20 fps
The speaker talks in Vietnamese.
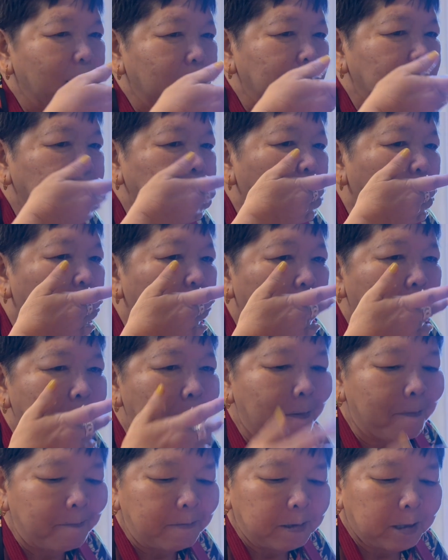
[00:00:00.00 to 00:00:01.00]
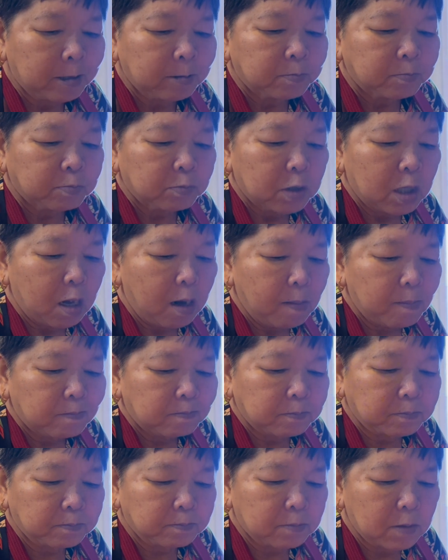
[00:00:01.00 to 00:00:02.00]
Điện chức chữa chữa gì chức những uh,
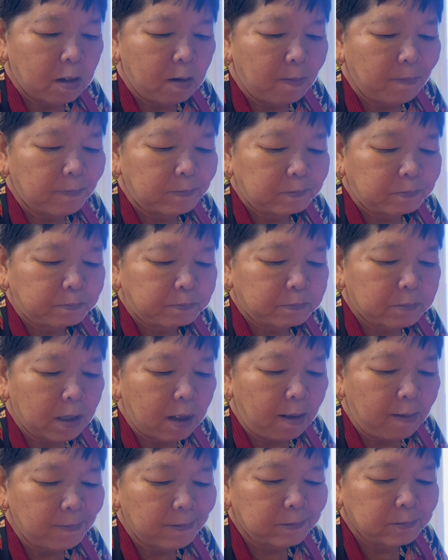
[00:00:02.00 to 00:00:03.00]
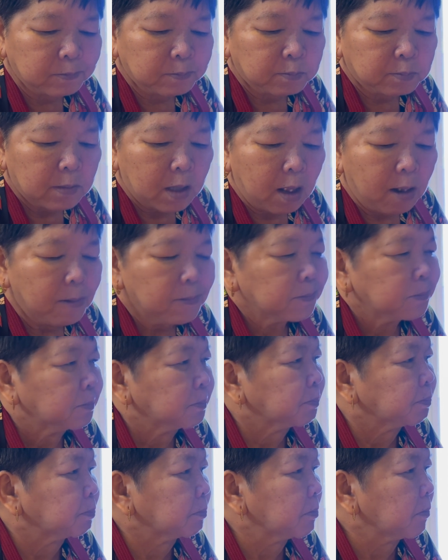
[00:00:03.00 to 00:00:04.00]
à, buôn bán
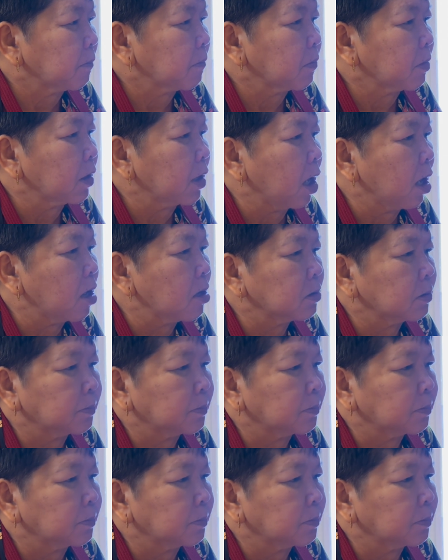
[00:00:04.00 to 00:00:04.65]
nha Uống nước không?